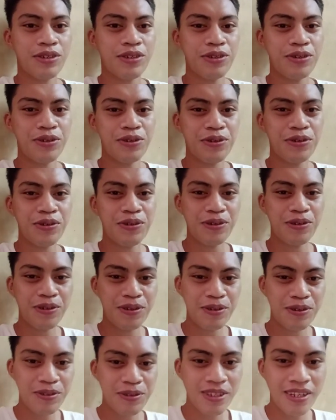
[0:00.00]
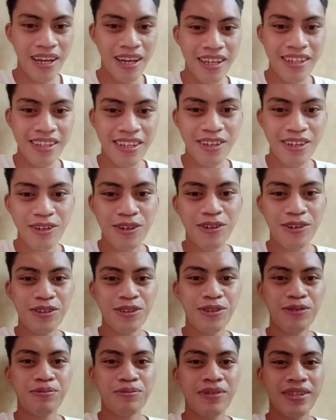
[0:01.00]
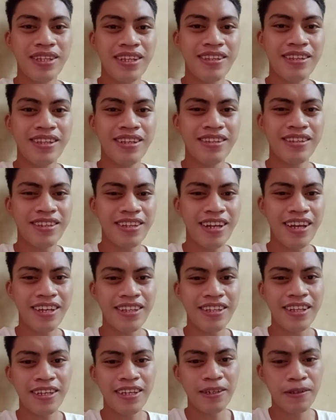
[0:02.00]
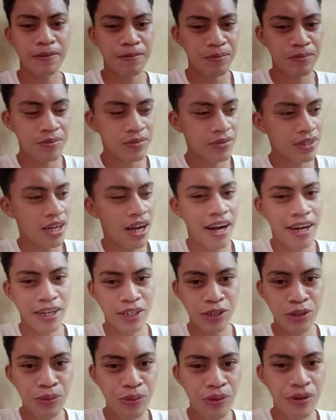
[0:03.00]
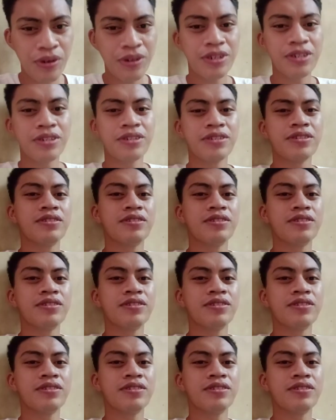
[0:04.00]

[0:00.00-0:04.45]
yung training ko, yung matinding training, hard work.